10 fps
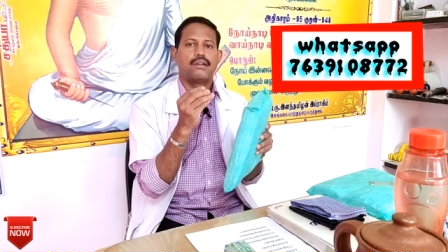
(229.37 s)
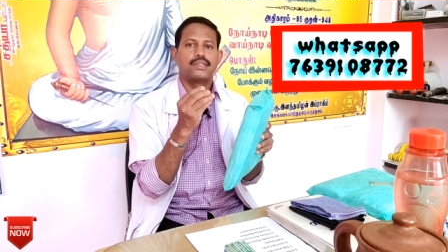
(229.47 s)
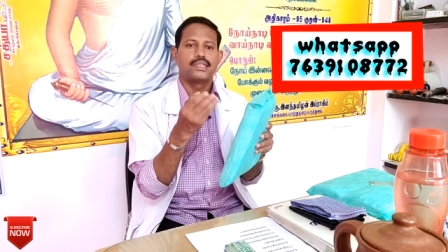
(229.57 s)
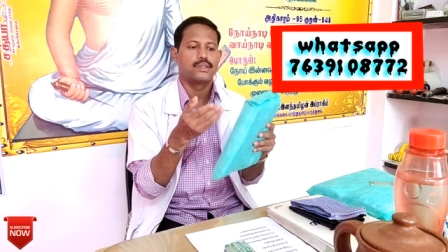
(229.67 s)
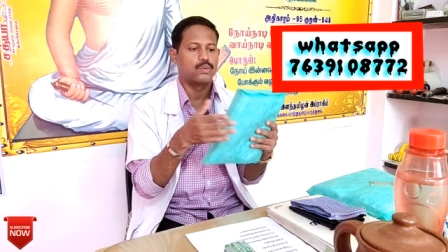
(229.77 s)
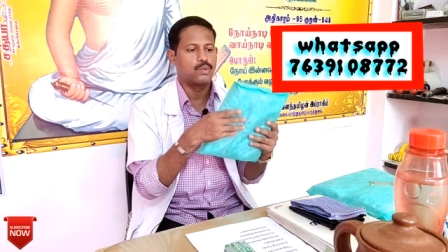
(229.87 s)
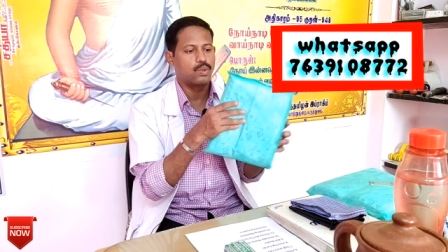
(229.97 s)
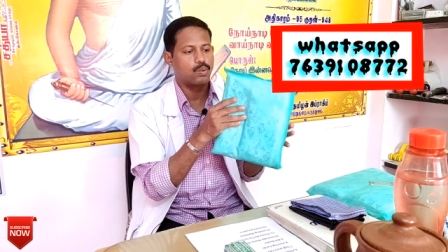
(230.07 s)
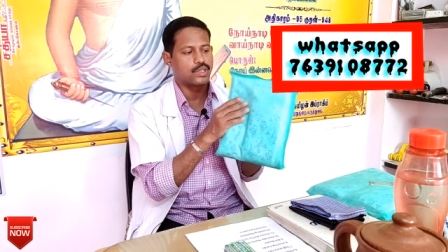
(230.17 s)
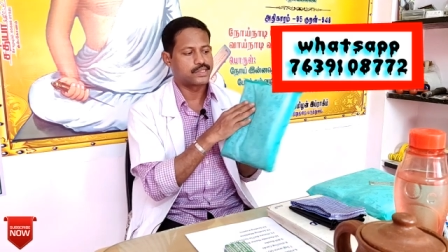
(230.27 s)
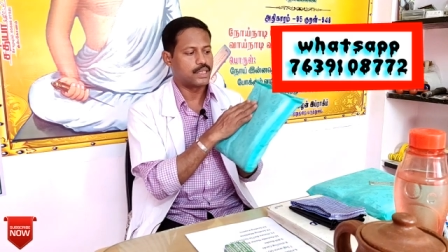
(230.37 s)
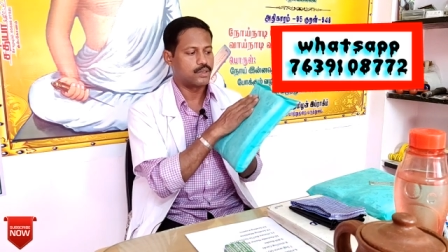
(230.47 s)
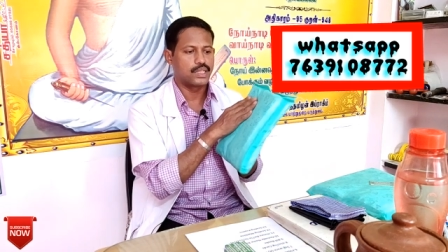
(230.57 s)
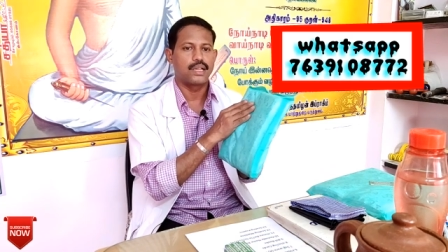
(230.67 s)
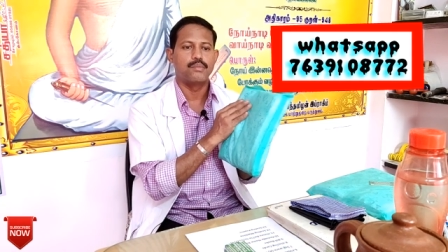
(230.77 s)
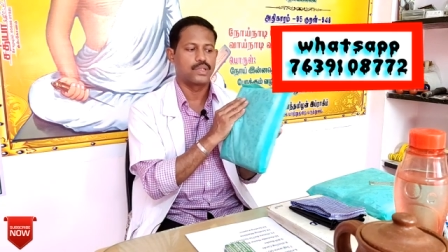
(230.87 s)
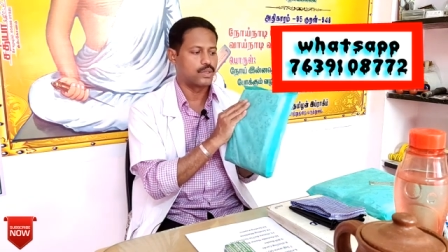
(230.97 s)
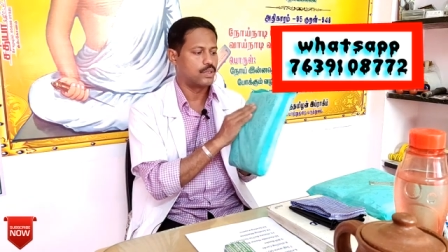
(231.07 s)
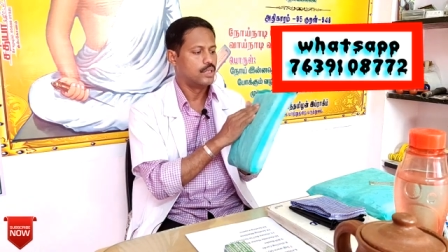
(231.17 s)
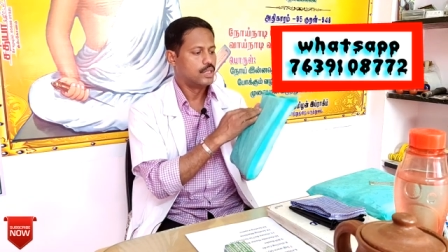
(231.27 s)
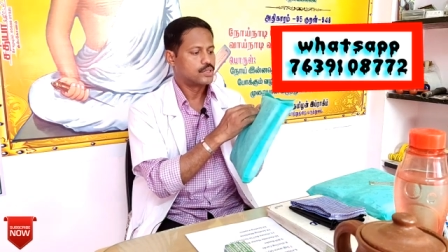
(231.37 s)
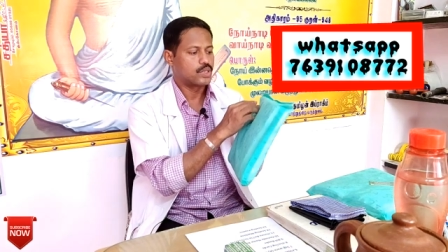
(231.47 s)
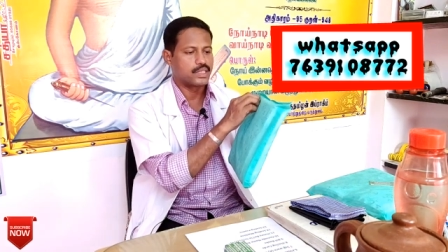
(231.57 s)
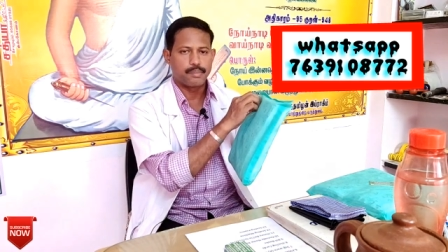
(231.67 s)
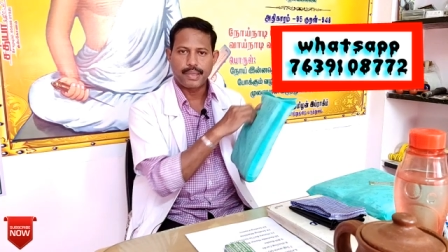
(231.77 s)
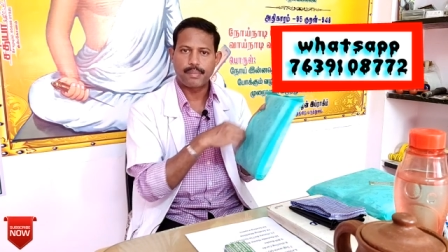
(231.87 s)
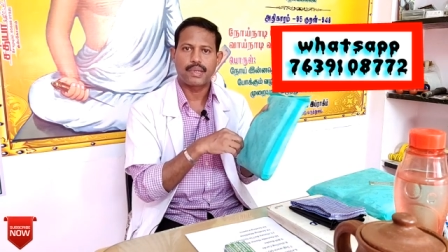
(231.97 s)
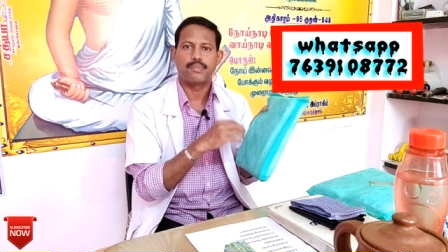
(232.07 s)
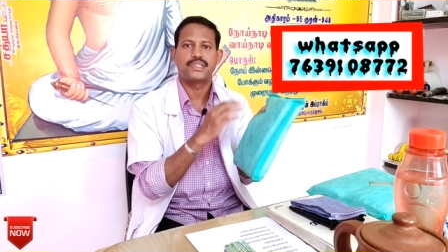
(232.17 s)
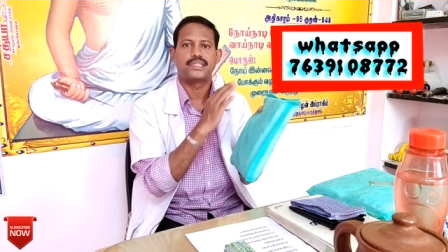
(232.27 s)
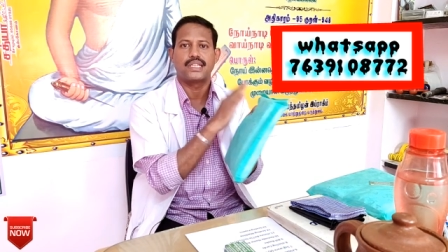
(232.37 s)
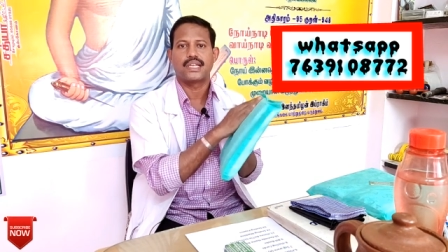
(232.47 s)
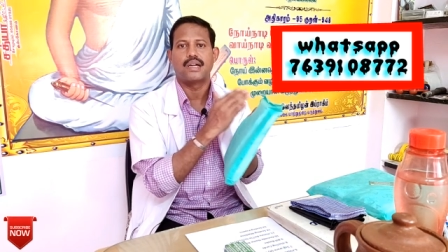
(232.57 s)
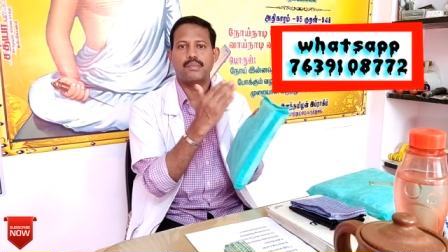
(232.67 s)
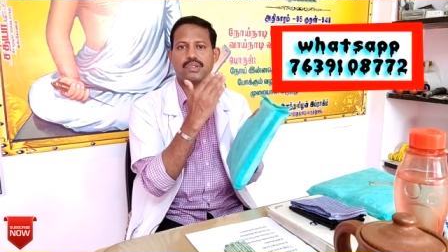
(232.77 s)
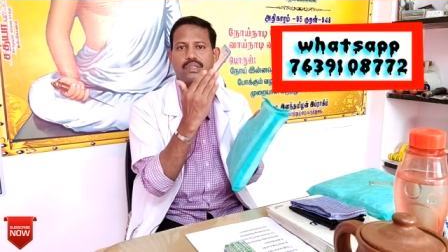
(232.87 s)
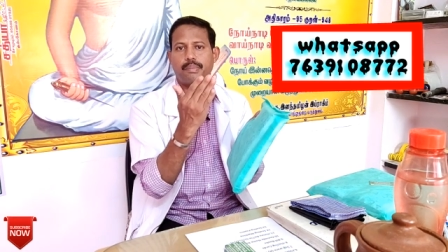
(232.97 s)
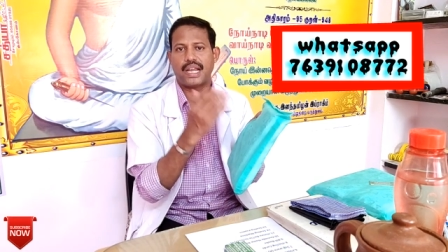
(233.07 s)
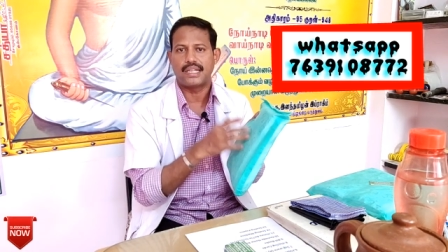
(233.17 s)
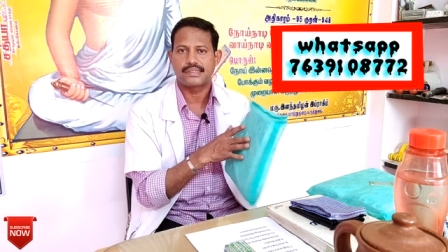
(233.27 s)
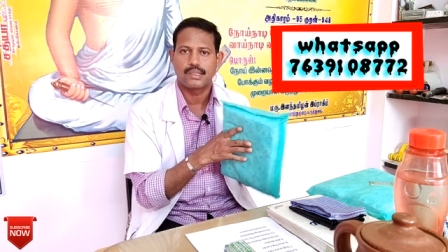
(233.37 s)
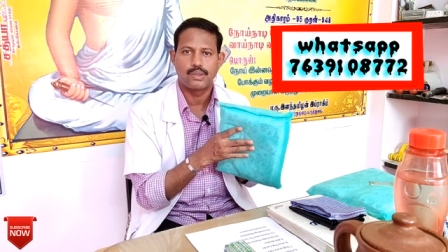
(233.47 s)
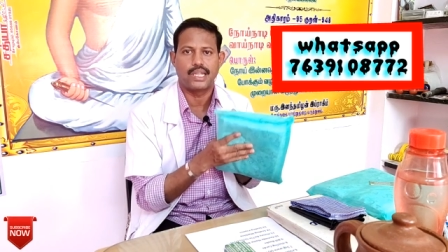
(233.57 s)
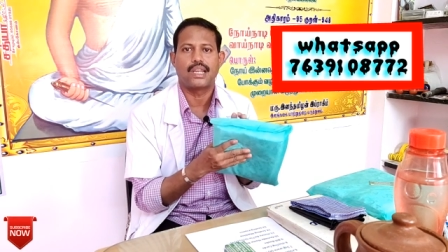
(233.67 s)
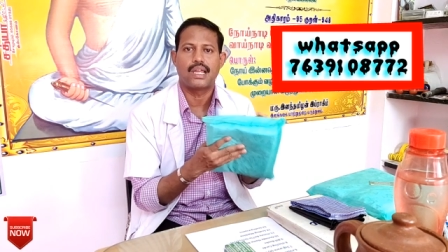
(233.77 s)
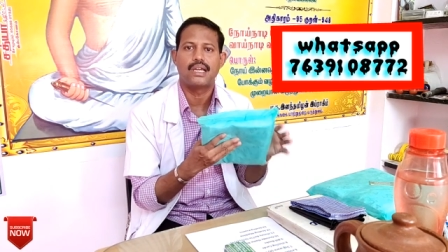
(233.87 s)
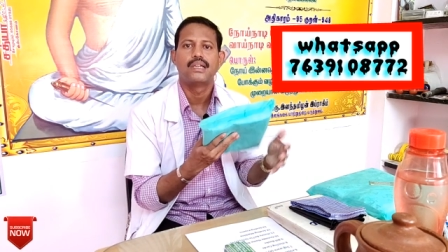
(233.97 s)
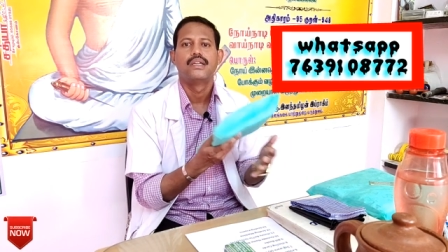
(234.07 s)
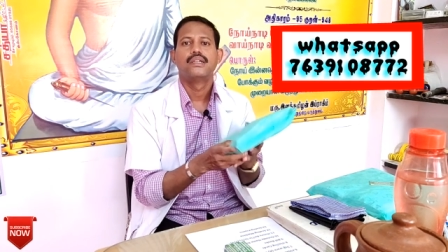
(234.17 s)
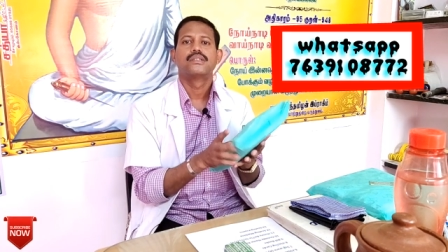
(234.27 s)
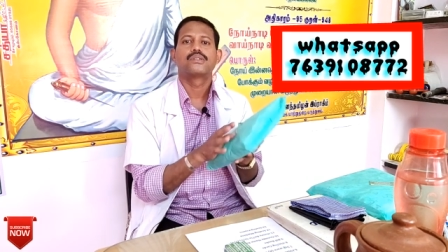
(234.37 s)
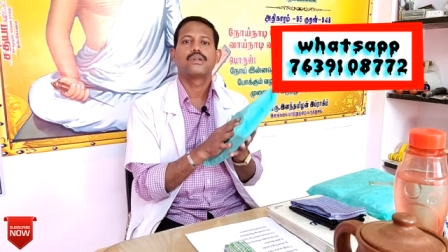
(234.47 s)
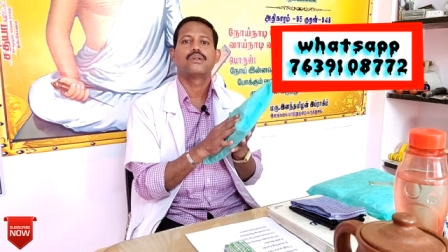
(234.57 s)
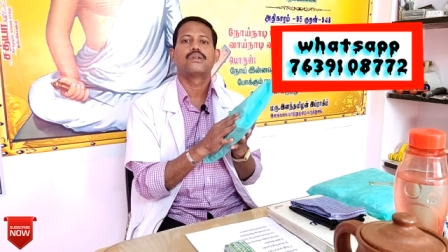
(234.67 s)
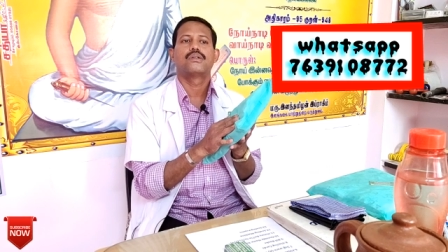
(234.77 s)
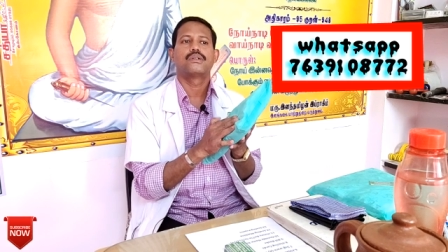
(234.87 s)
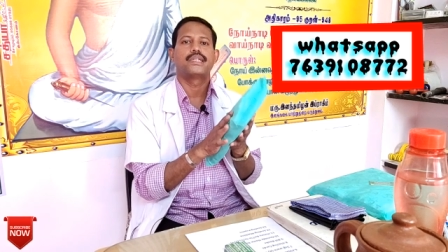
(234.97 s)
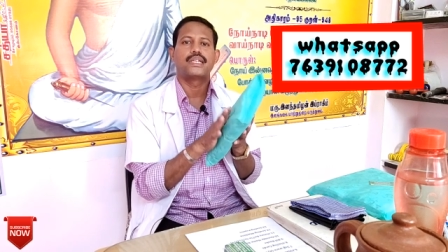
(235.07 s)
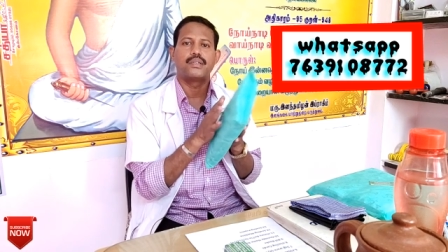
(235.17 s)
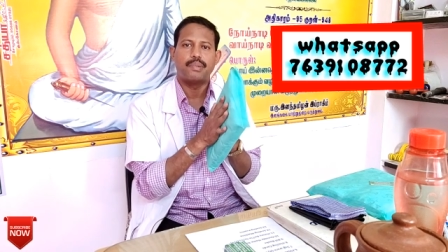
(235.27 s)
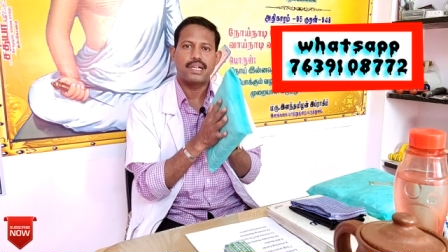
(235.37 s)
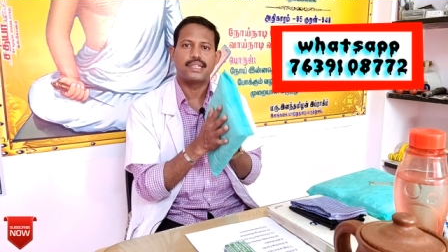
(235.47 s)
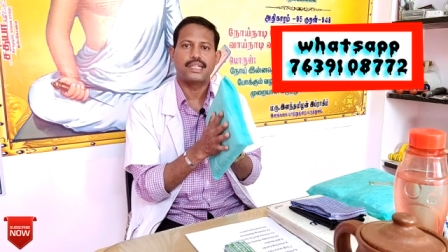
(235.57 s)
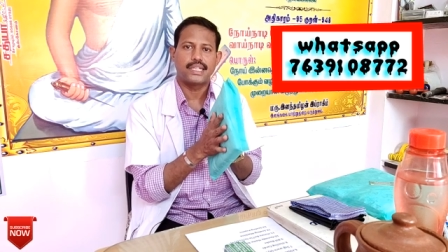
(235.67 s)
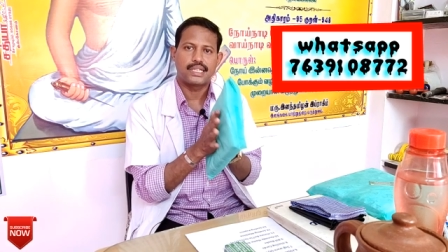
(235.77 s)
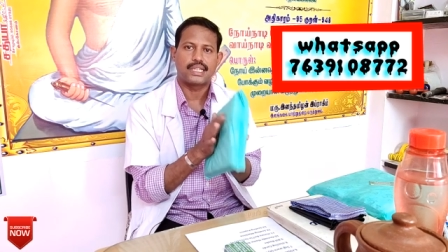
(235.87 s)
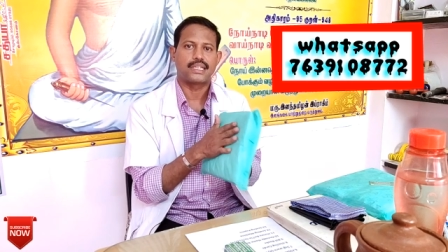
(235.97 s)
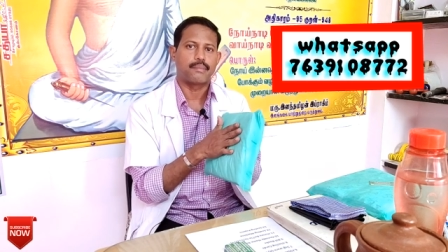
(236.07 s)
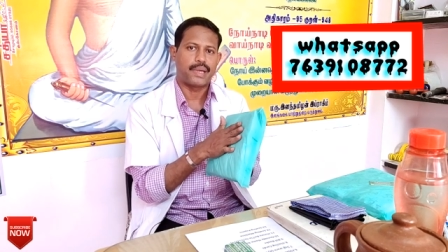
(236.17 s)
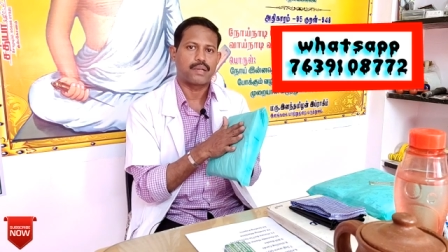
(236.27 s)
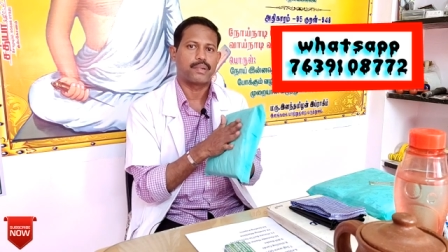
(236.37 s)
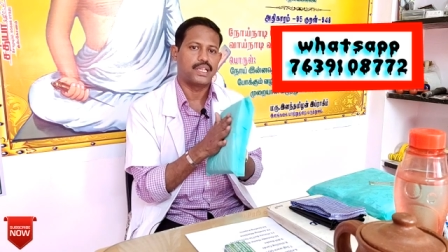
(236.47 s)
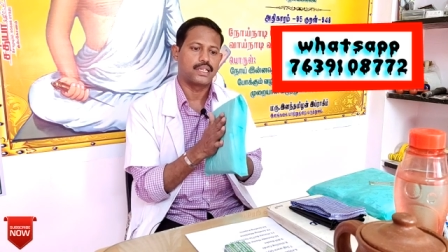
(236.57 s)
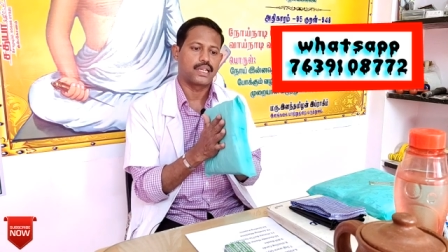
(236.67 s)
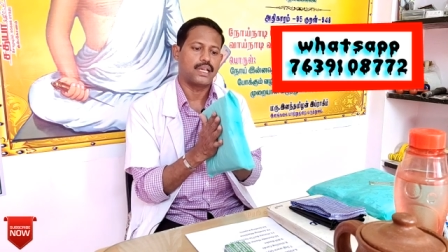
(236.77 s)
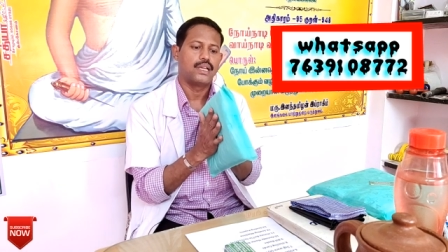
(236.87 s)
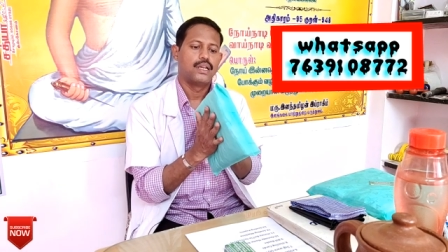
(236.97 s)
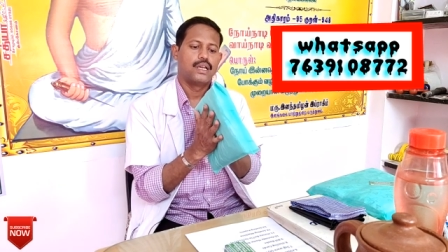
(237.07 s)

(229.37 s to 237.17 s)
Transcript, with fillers: வந்து ஒரு சைடு வந்து கம் இருக்கும் ஸோ அந்த பேப்பரை பிச்சுட்டு அந்த கம்மை வந்து பேண்டிஸில் ஒட்டிக்கலாம் ஸோ எட்டு பேடு எட்டு எட்டாக தான் நான் பேக் பண்ணியிருக்கிறேன்